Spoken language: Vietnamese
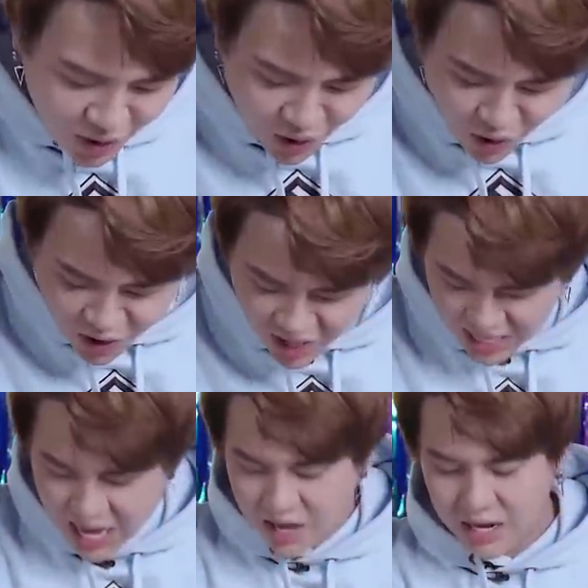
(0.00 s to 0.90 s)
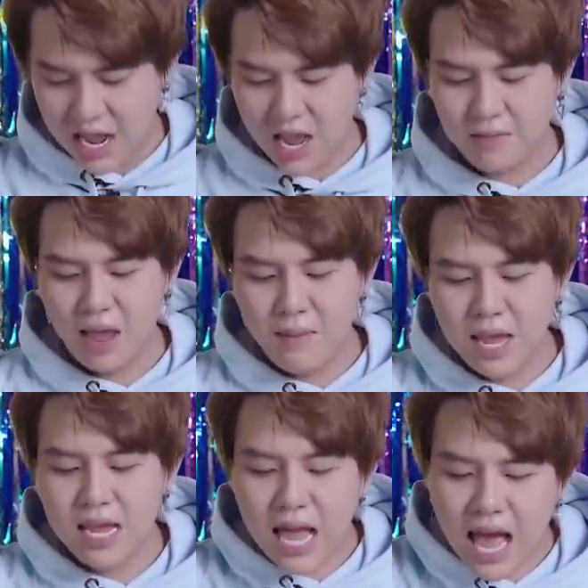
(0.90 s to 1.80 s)
lối hey, maybe
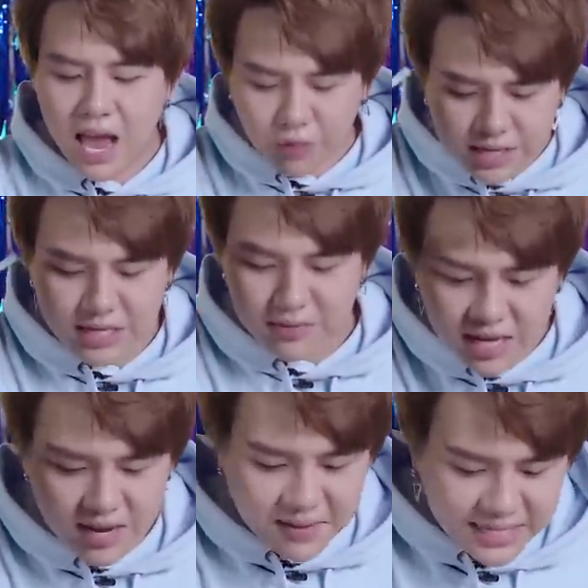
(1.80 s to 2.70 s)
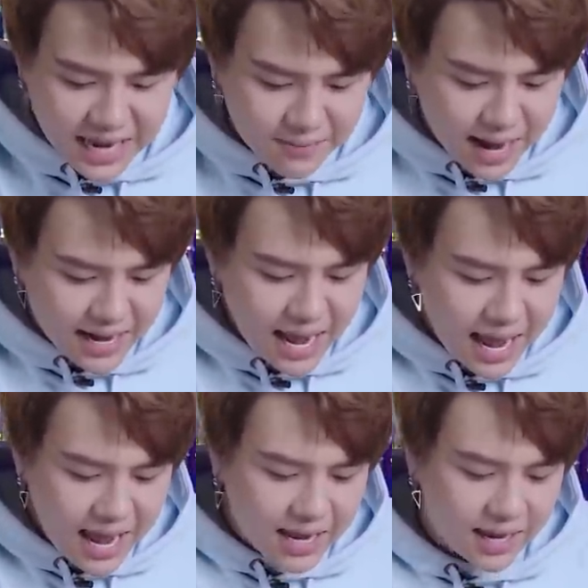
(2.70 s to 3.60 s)
I want to live it day by
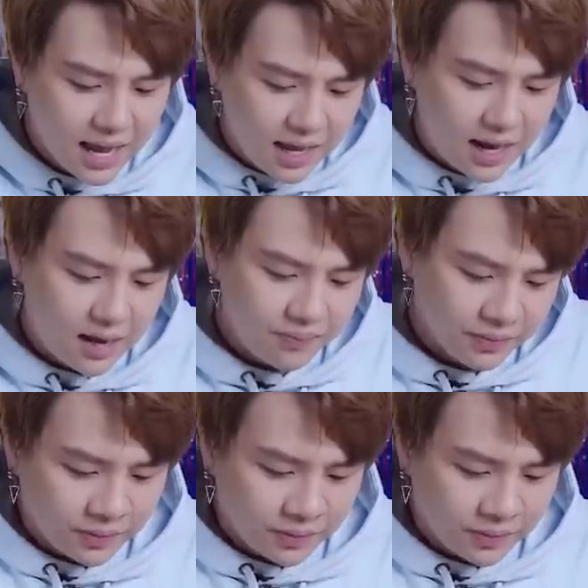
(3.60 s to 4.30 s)
day um,